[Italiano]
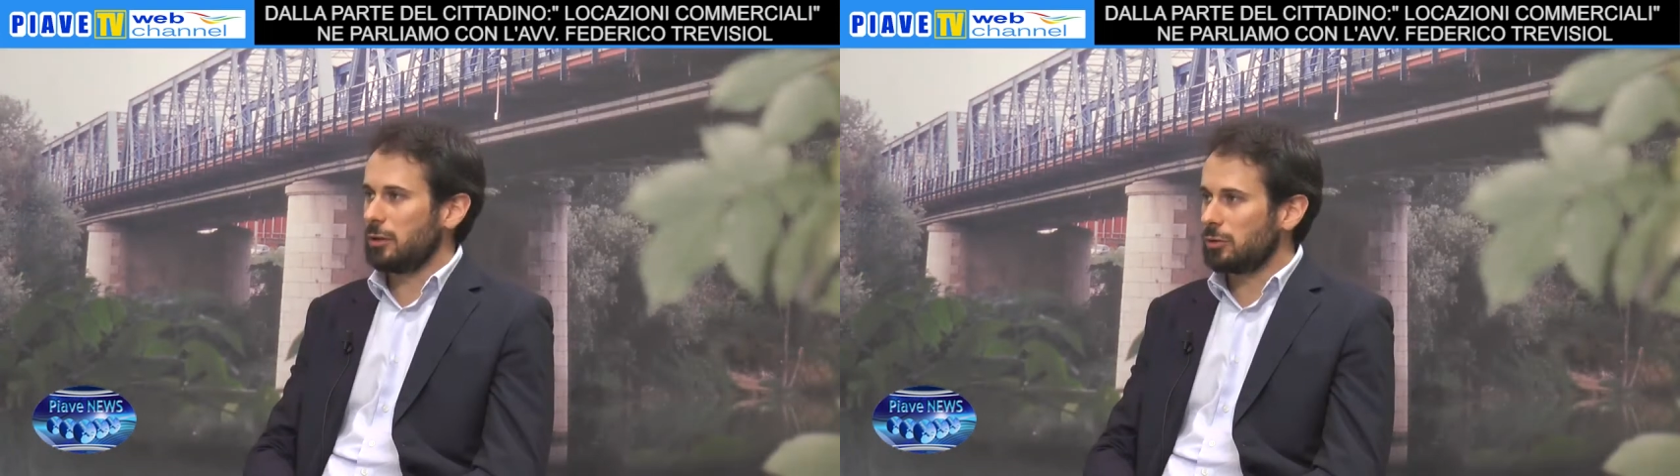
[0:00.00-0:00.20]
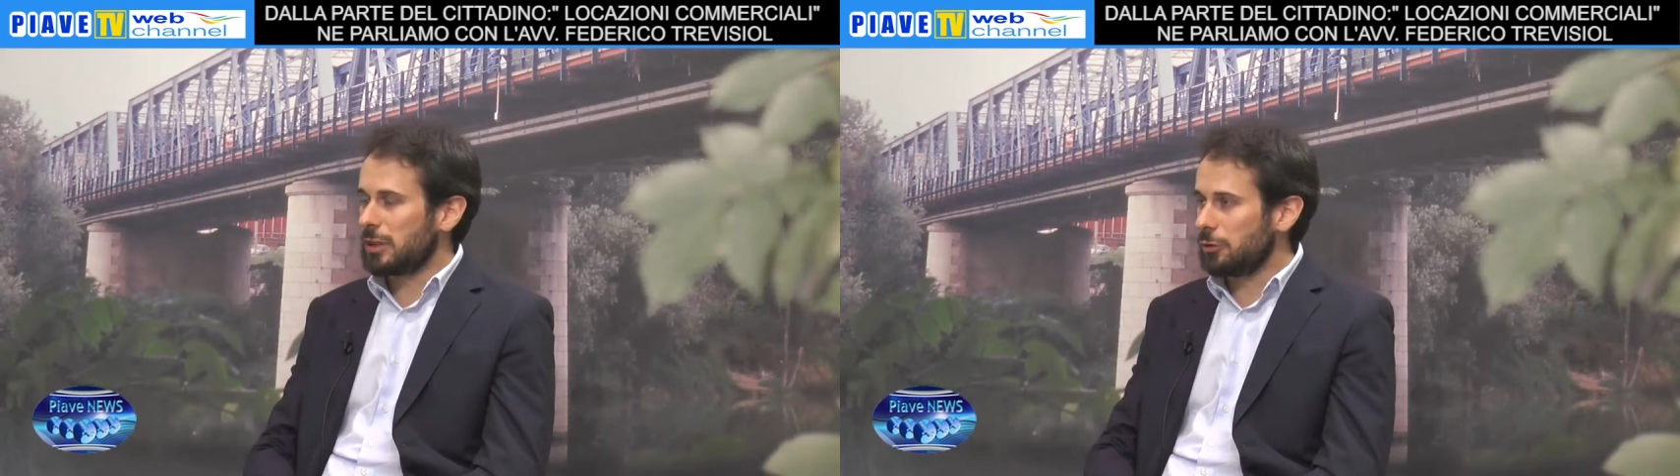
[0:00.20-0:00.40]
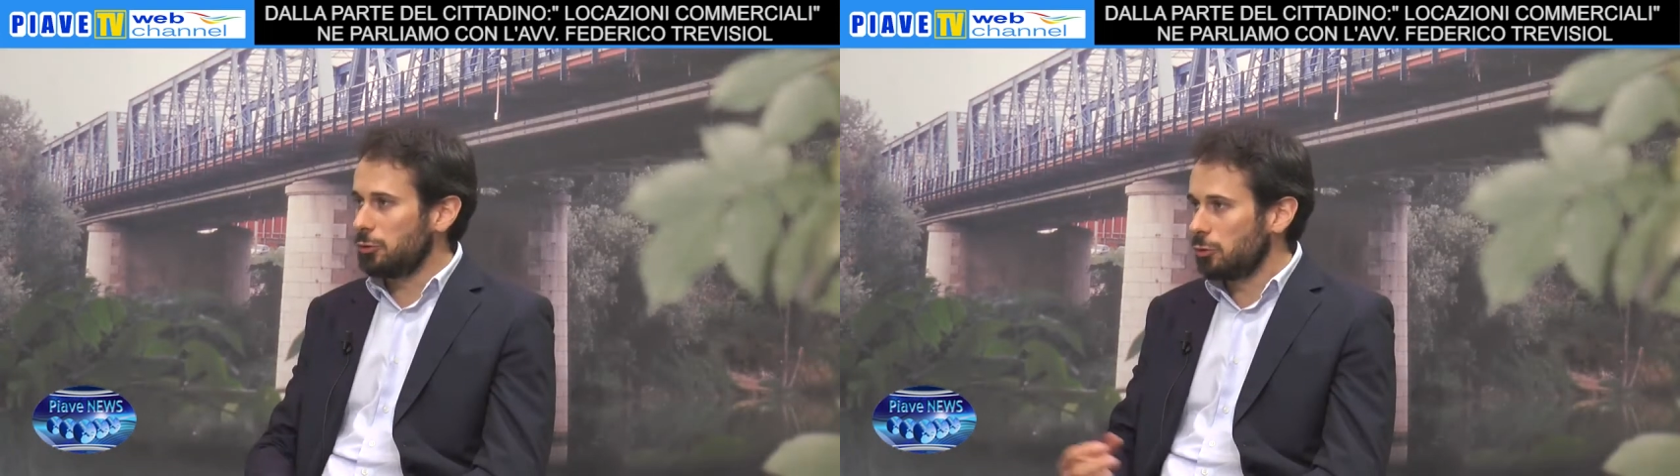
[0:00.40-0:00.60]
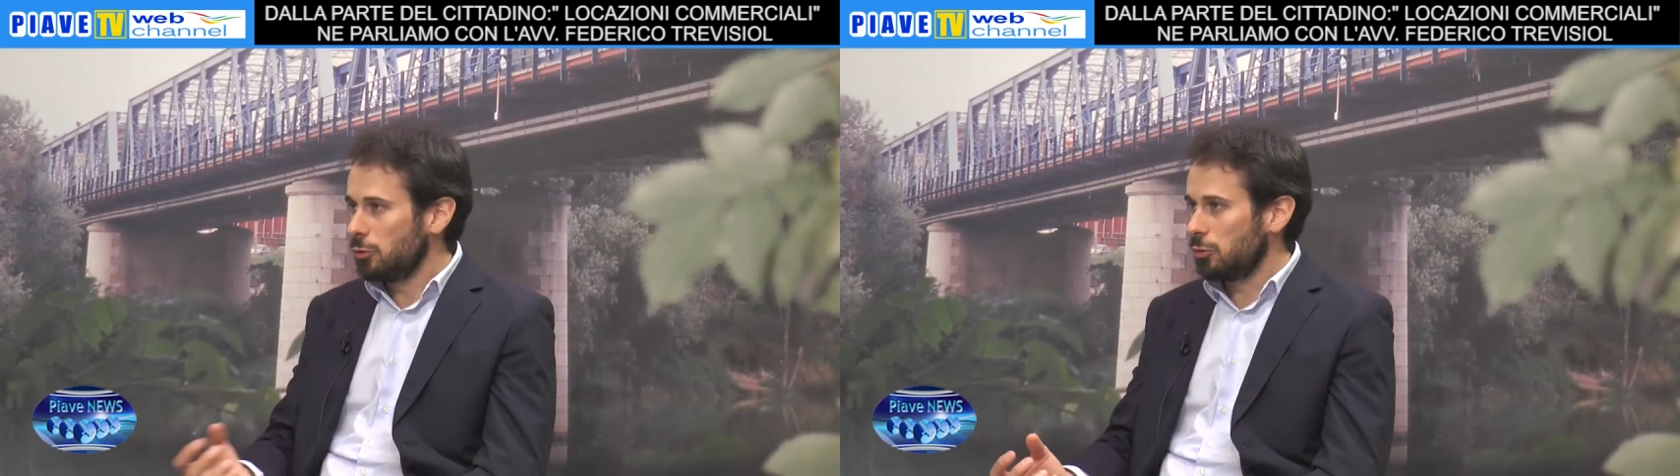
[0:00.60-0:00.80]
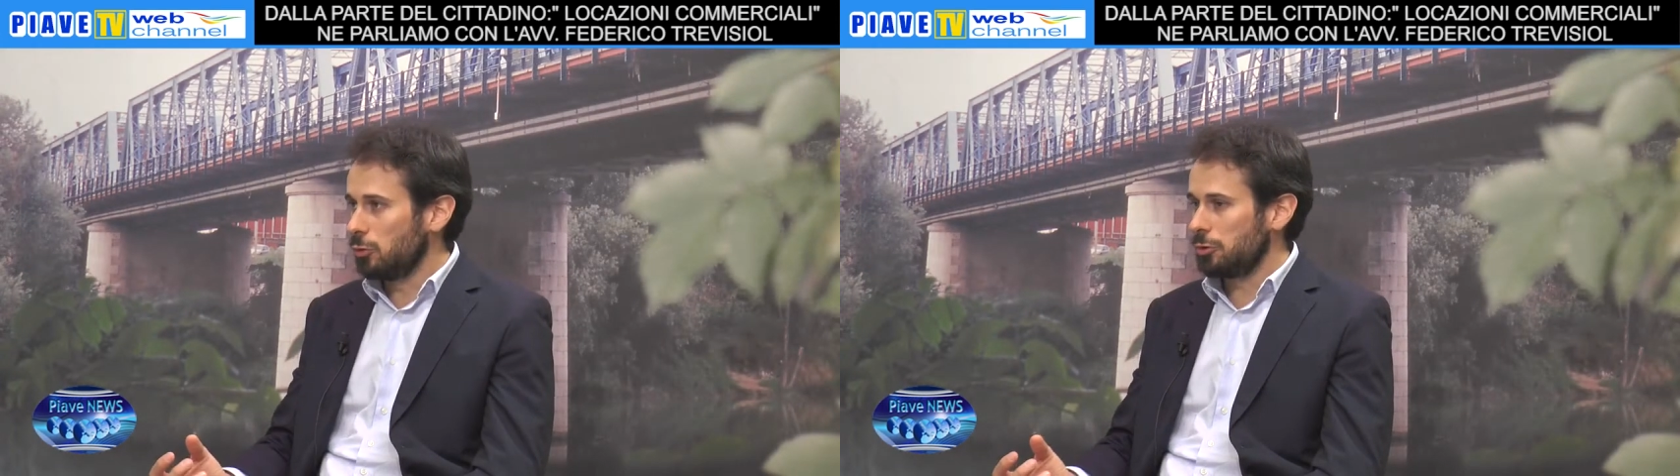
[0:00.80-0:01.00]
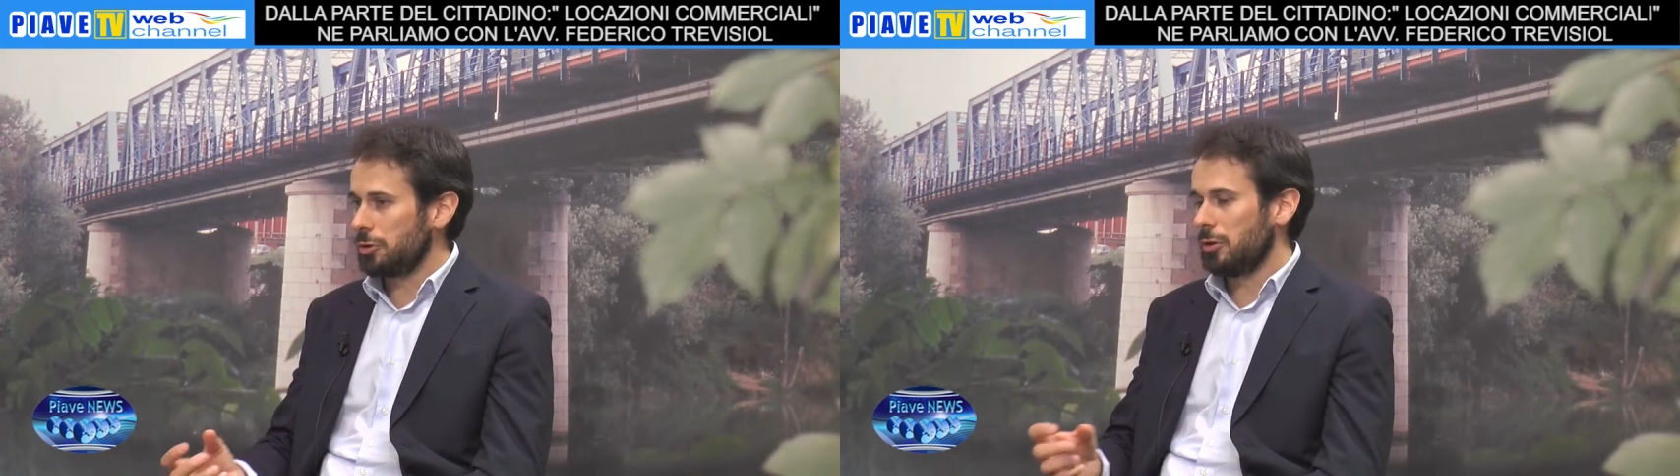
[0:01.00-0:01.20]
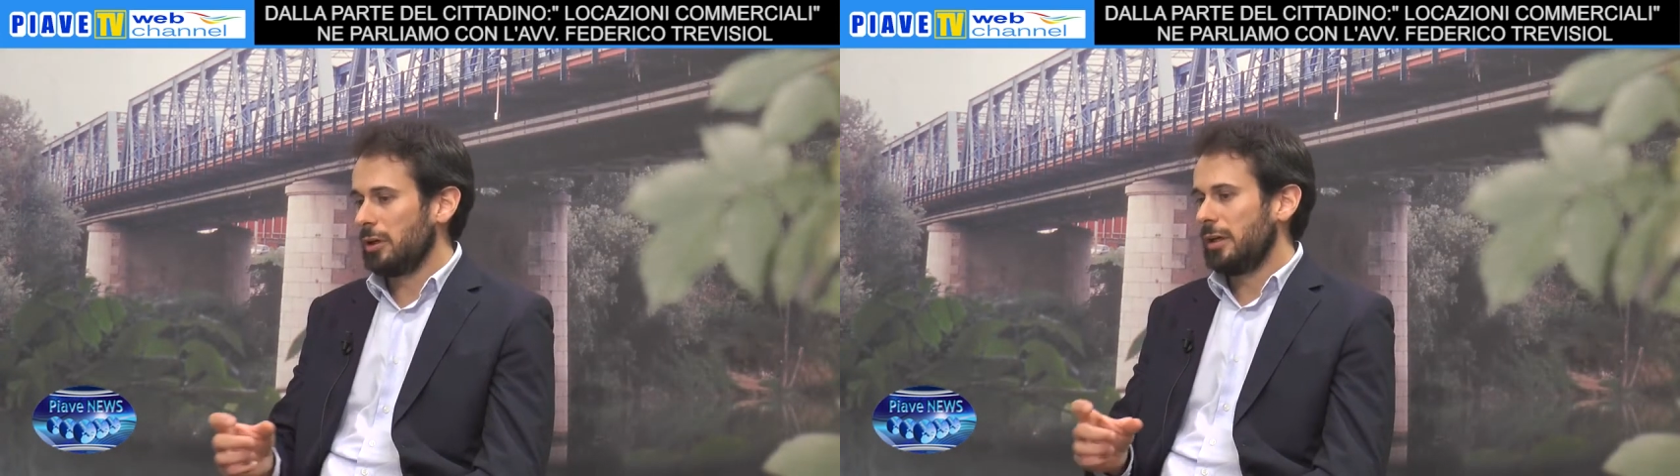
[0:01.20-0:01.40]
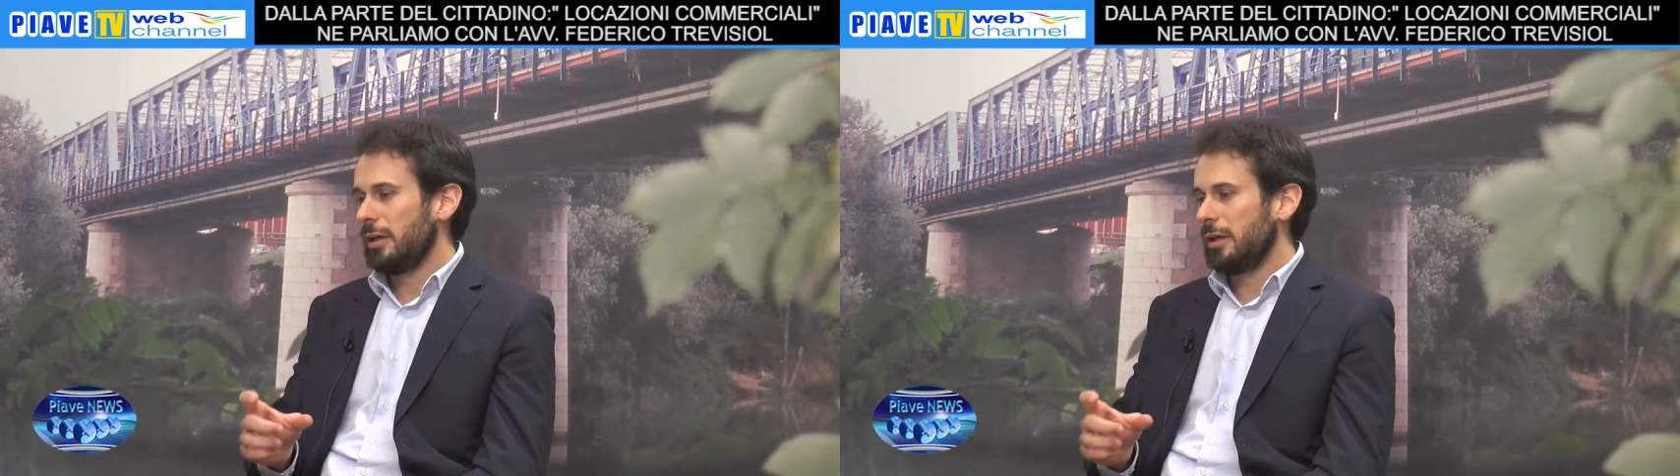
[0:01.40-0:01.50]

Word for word: del contratto non concluso,